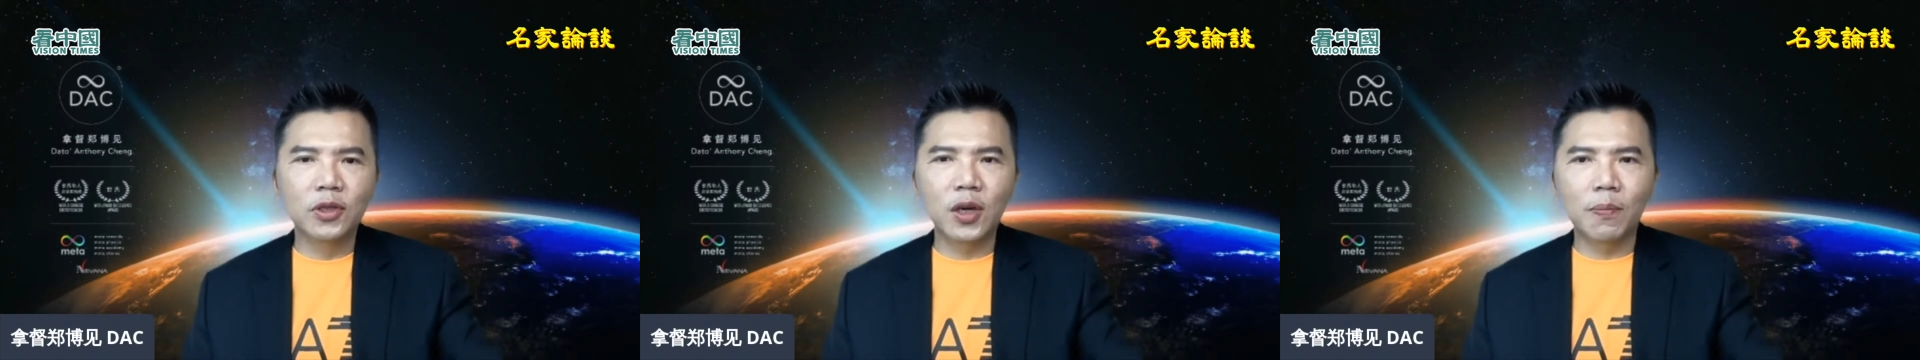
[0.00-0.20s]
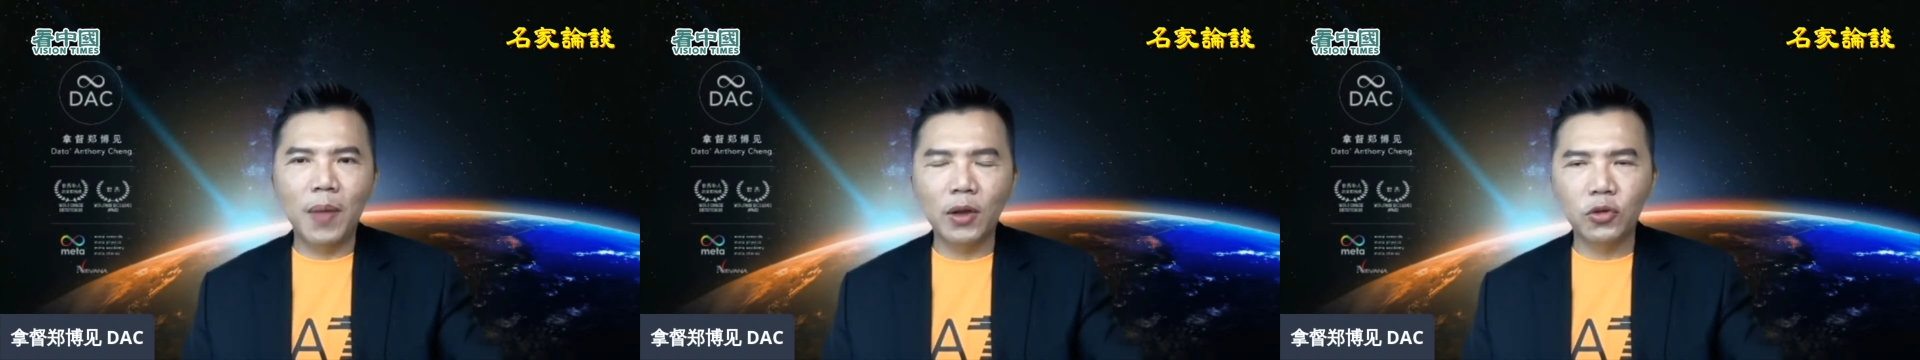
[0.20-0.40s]

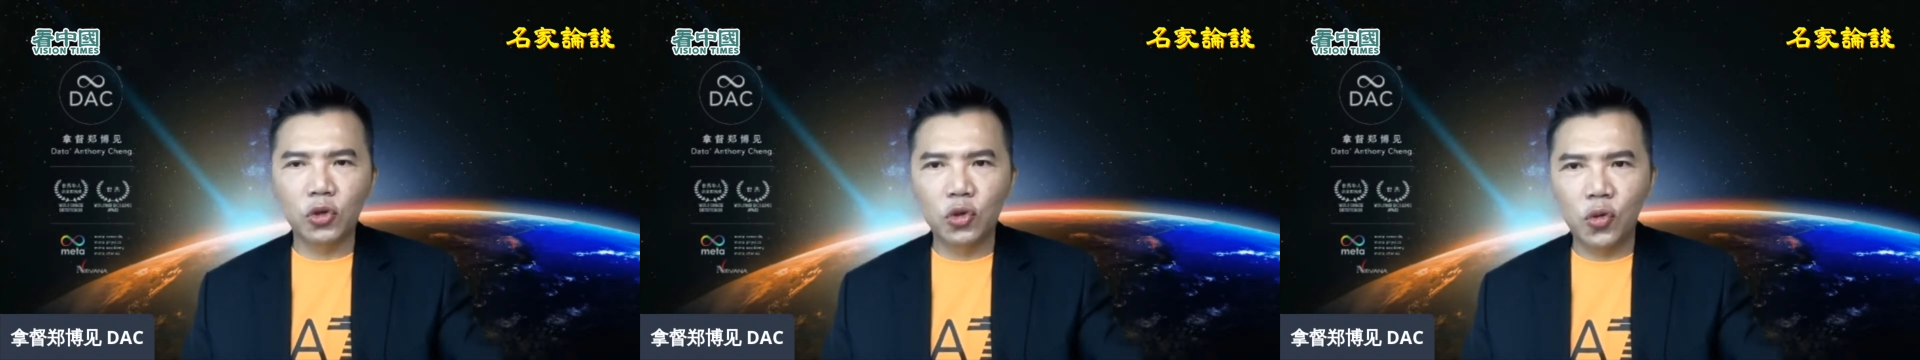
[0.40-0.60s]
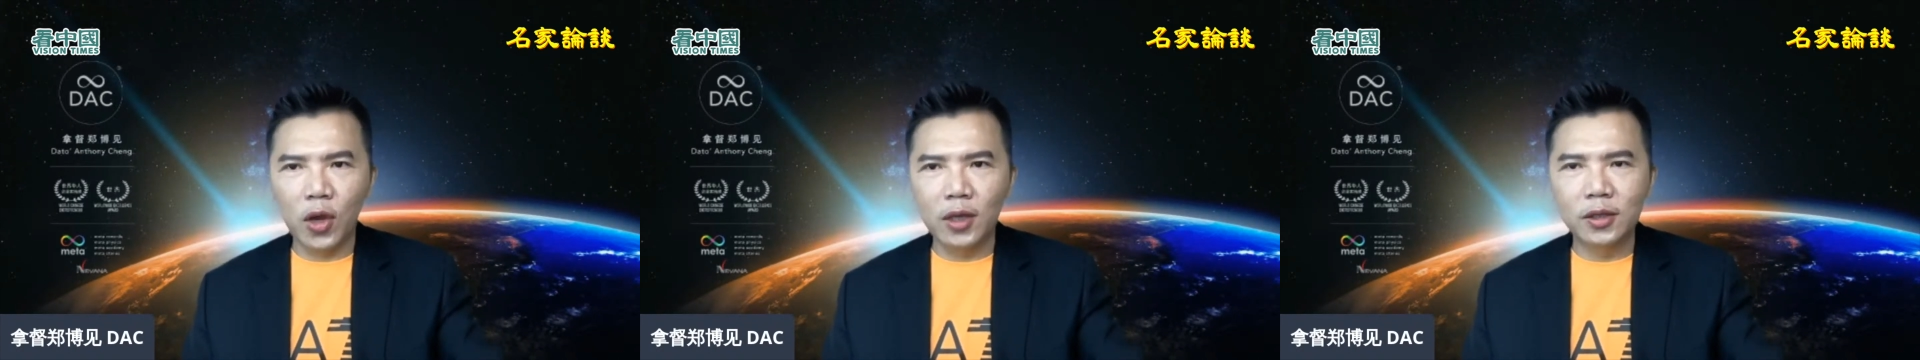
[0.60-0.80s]
就帮助
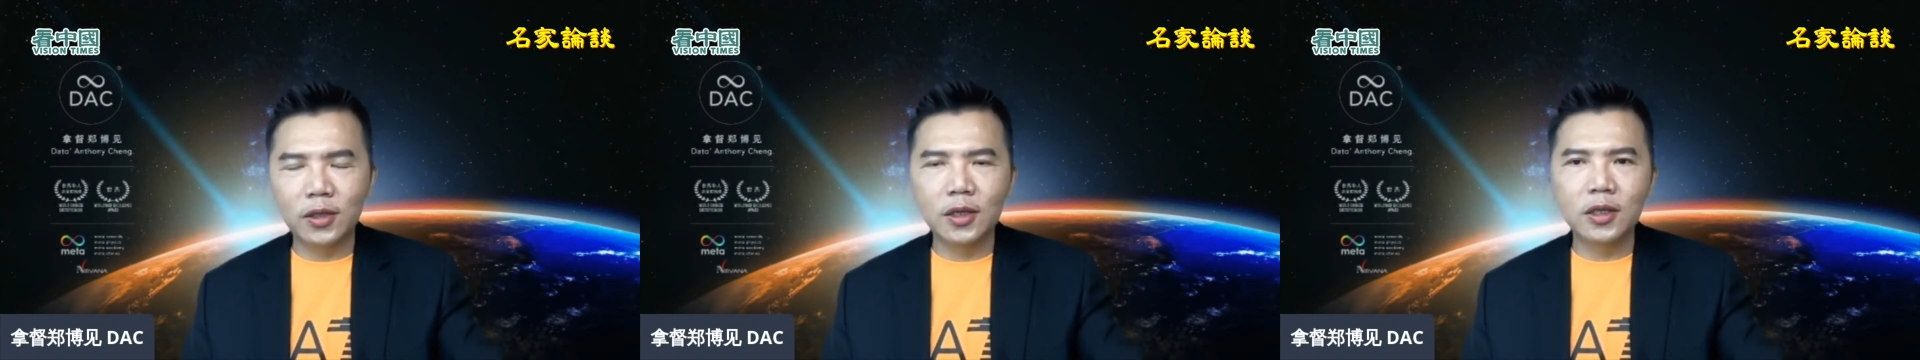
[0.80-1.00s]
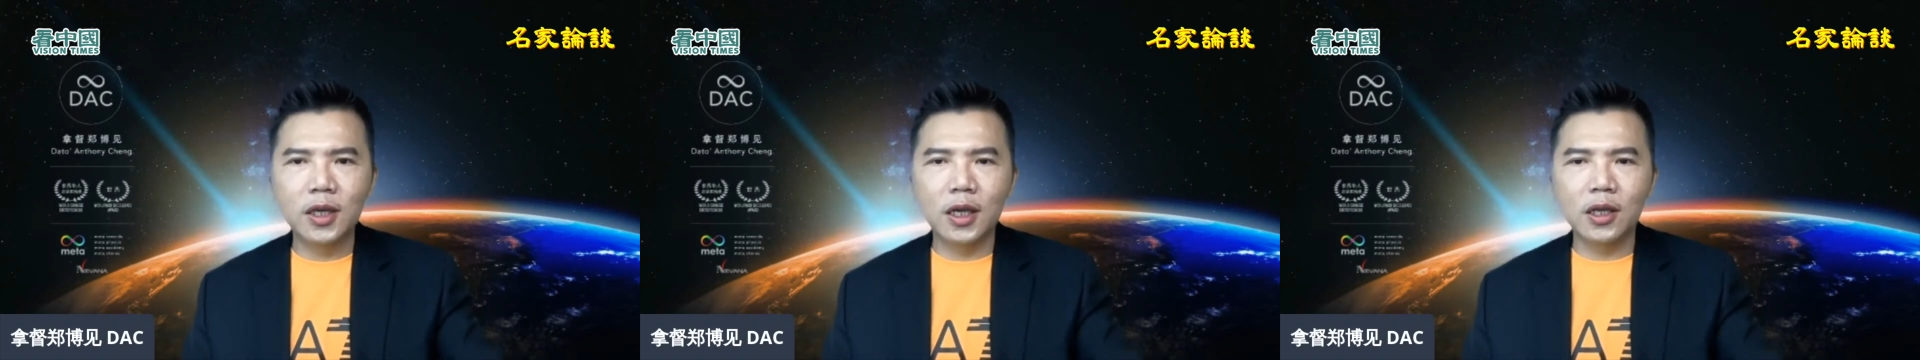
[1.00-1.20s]
全
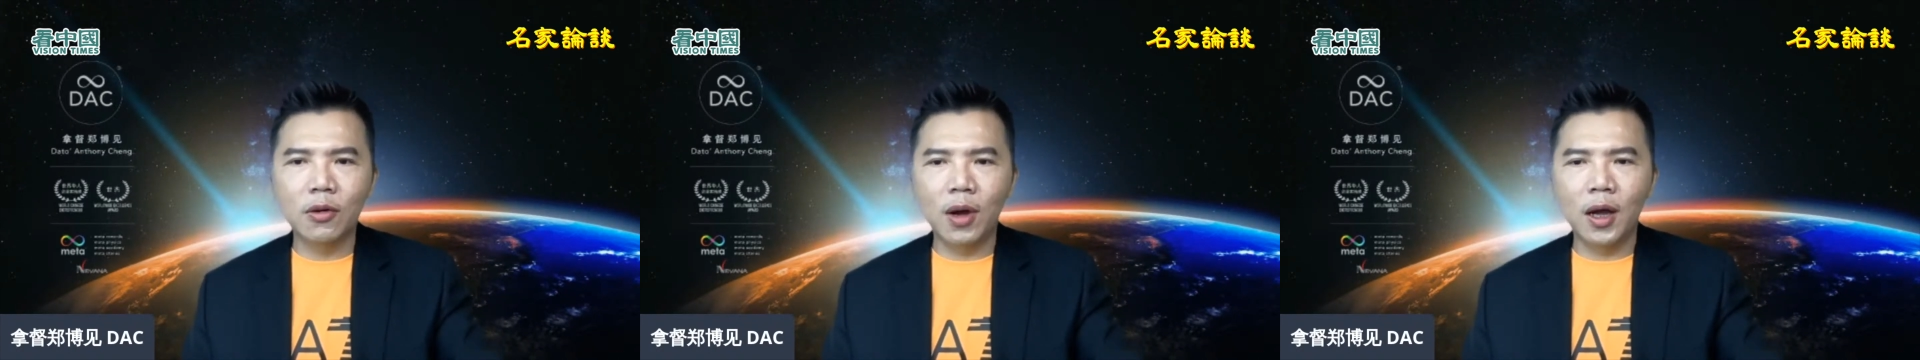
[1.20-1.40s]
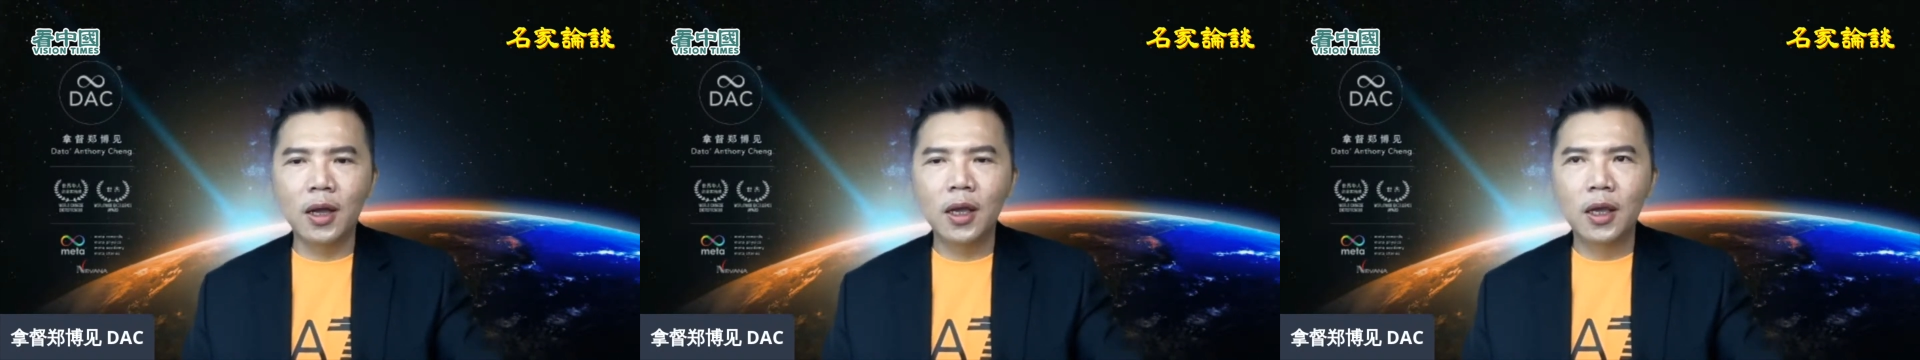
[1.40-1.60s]
世界的
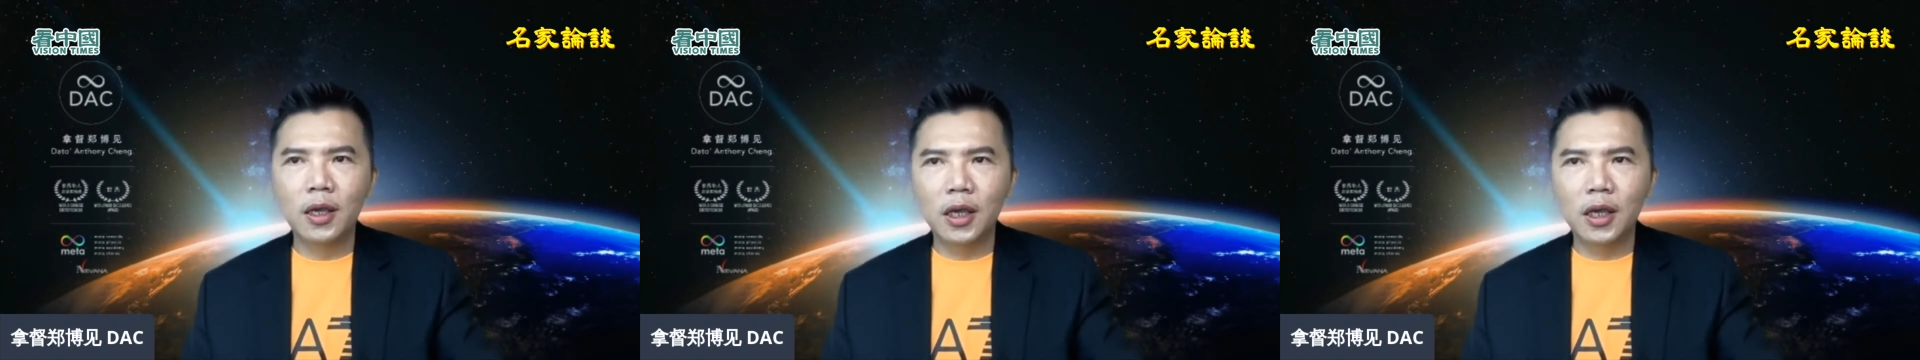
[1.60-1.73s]
话，